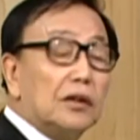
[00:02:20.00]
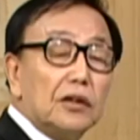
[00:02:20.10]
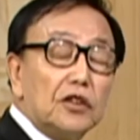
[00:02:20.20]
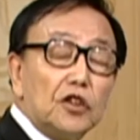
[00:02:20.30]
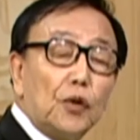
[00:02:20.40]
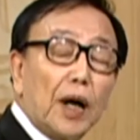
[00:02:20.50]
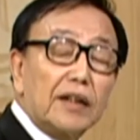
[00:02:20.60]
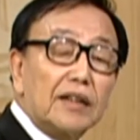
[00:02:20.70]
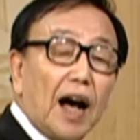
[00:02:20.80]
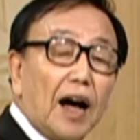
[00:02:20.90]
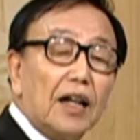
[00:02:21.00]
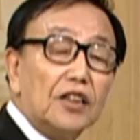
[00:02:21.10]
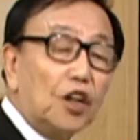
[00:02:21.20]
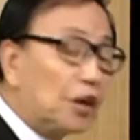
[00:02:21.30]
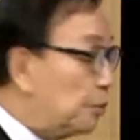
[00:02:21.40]
그 천황사
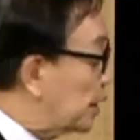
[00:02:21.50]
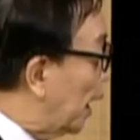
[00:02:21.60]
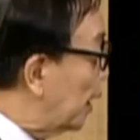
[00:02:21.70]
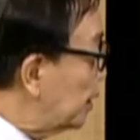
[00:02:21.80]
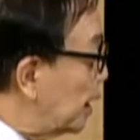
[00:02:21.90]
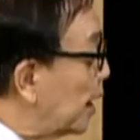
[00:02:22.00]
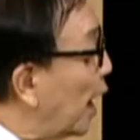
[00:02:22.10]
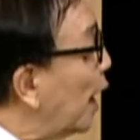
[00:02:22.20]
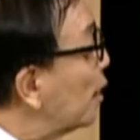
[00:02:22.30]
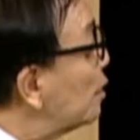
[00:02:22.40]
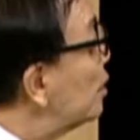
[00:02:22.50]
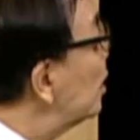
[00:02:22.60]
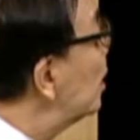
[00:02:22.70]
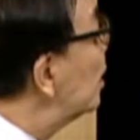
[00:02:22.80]
역입니다. JR